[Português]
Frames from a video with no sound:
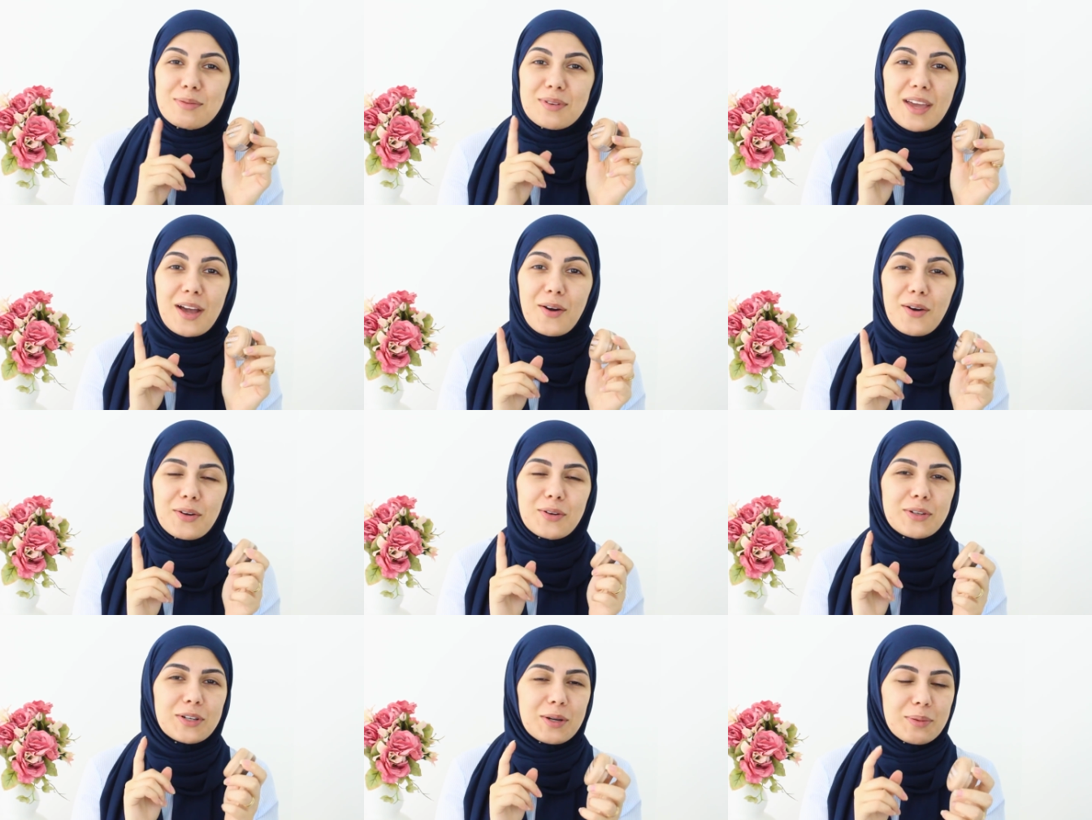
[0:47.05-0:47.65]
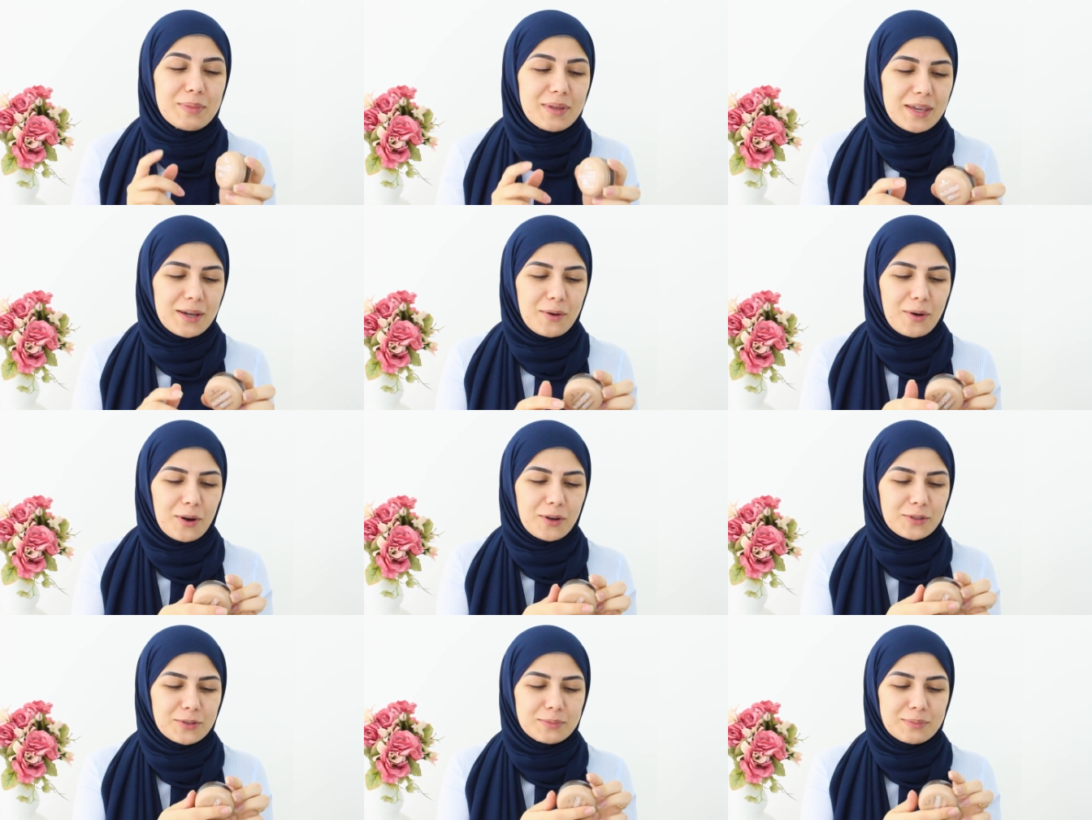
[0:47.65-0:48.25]
porque agora eu não me
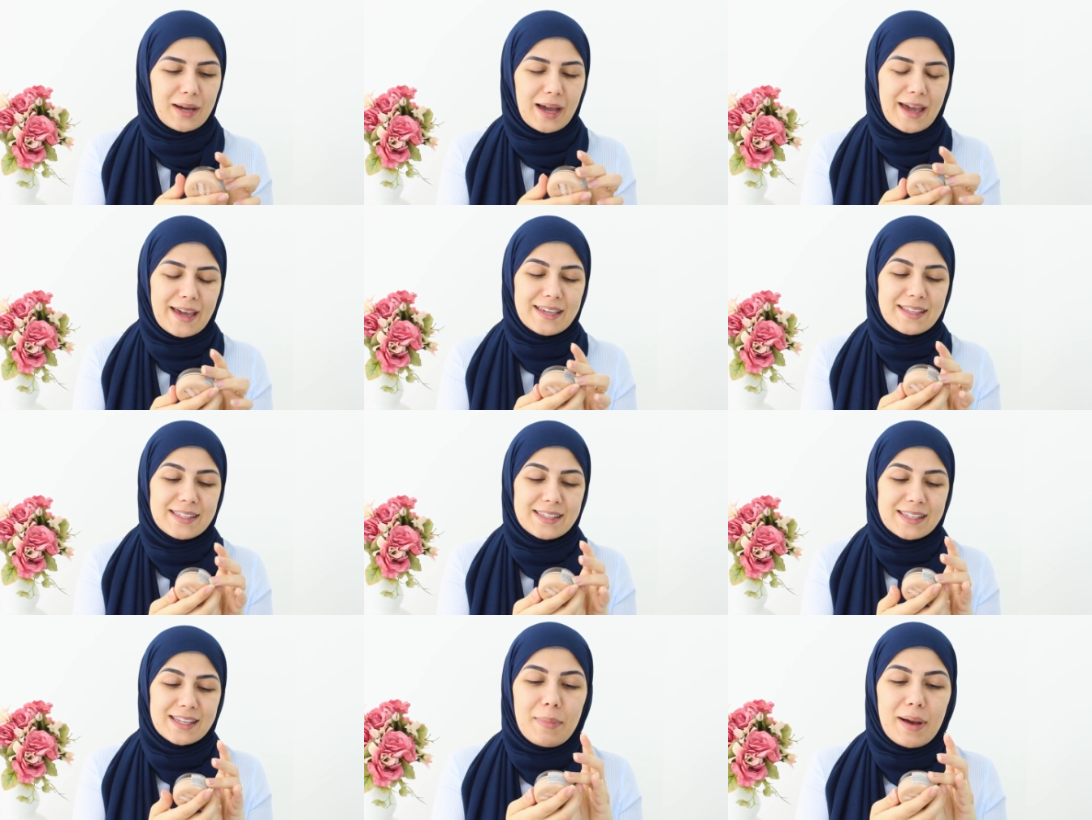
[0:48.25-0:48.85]
recordo mais.